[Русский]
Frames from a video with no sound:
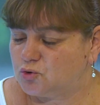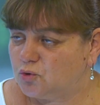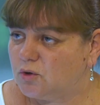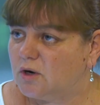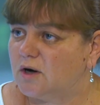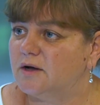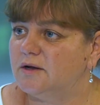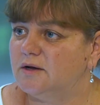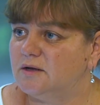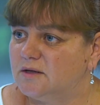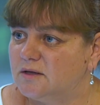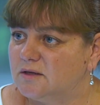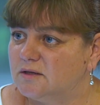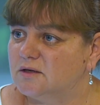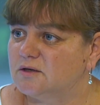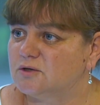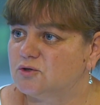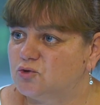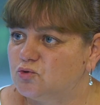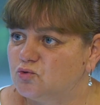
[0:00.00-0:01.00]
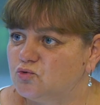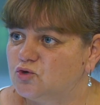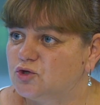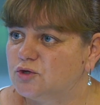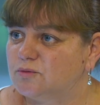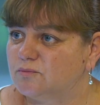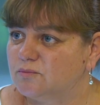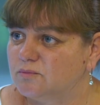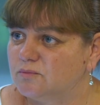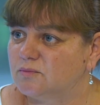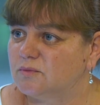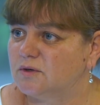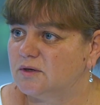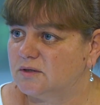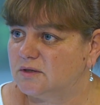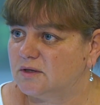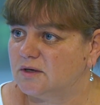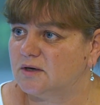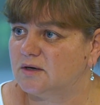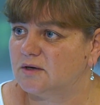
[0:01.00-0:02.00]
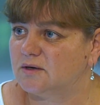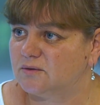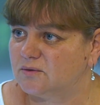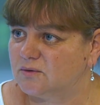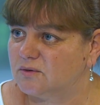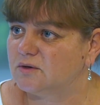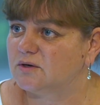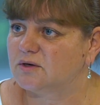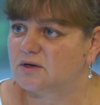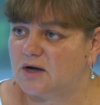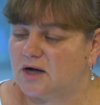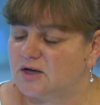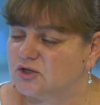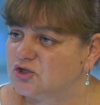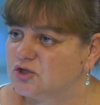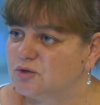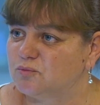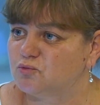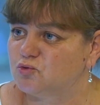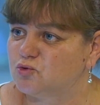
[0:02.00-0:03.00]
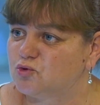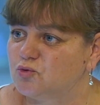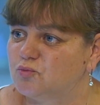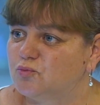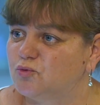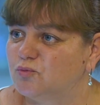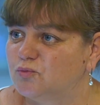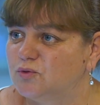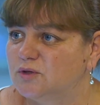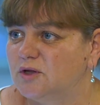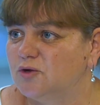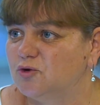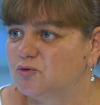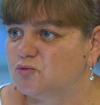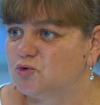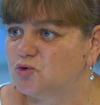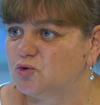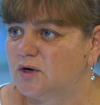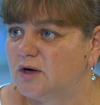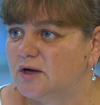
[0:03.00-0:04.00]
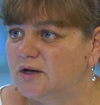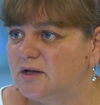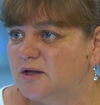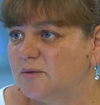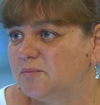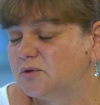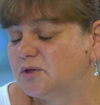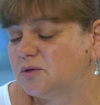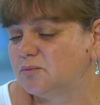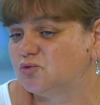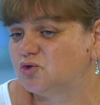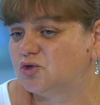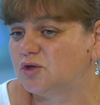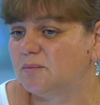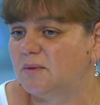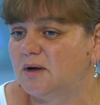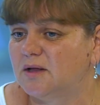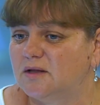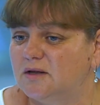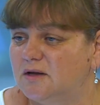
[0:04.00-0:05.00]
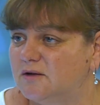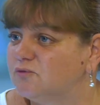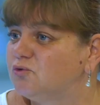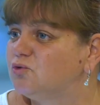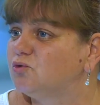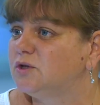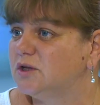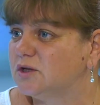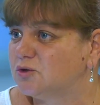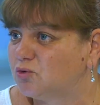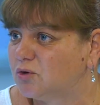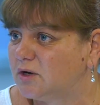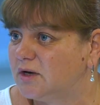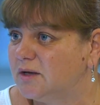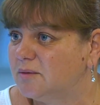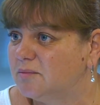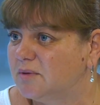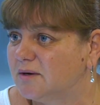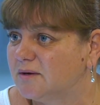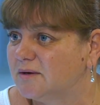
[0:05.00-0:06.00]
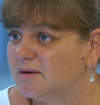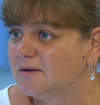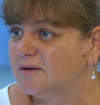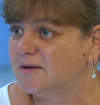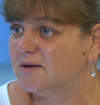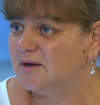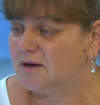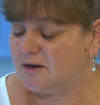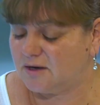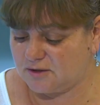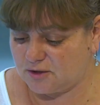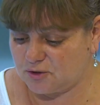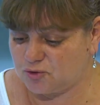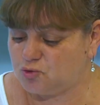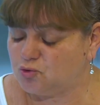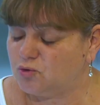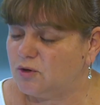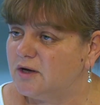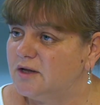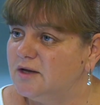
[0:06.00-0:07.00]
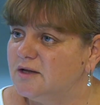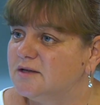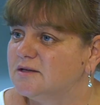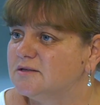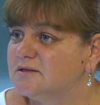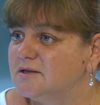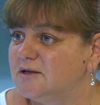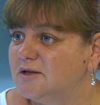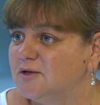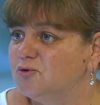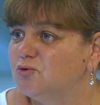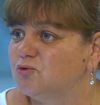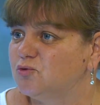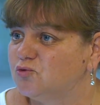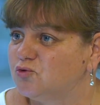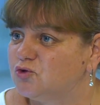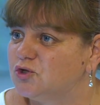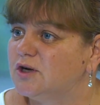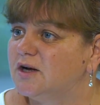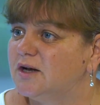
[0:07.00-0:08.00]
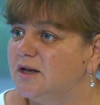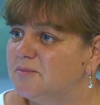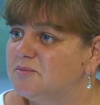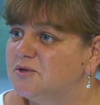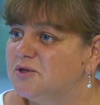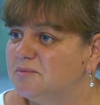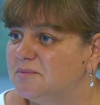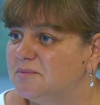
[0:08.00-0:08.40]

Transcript: Сухарики, да, сушим. Это каждому супу мы даем сухарики, потому что мало ли, а вдруг нету хлеба. А так сухарики закинул, уже хлеб